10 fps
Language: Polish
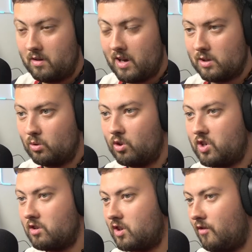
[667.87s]
Jezu, to
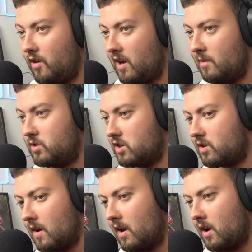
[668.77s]
ciężki film! Ciężki...
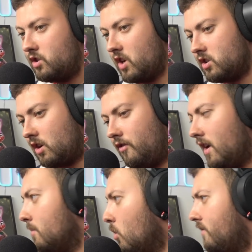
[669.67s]
Ciężki
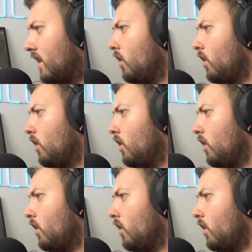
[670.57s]
film, mówię.